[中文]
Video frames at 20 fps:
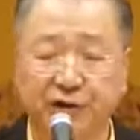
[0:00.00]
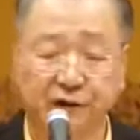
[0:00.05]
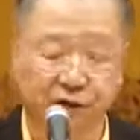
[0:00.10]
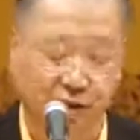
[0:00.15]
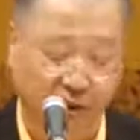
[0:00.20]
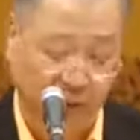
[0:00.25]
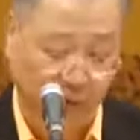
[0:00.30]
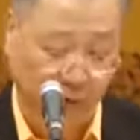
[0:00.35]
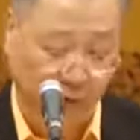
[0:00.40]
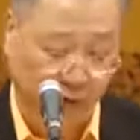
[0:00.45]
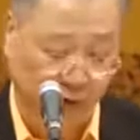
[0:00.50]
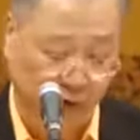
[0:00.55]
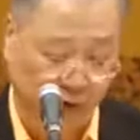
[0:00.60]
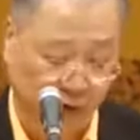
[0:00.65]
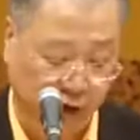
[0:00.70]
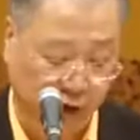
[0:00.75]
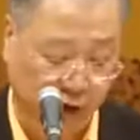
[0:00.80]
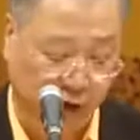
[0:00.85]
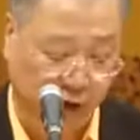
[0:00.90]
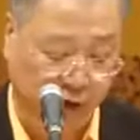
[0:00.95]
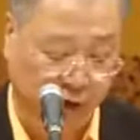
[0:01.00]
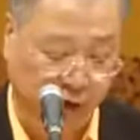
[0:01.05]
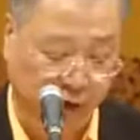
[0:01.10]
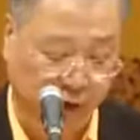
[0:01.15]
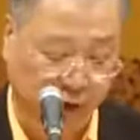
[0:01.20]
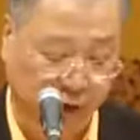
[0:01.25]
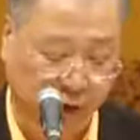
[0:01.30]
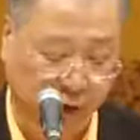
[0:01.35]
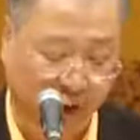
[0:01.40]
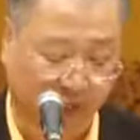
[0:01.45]
各种修
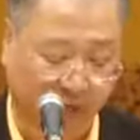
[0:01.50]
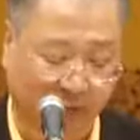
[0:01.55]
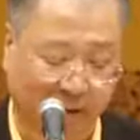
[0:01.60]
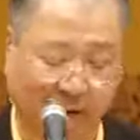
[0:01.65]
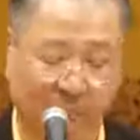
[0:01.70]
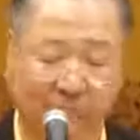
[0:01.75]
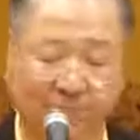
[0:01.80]
行的方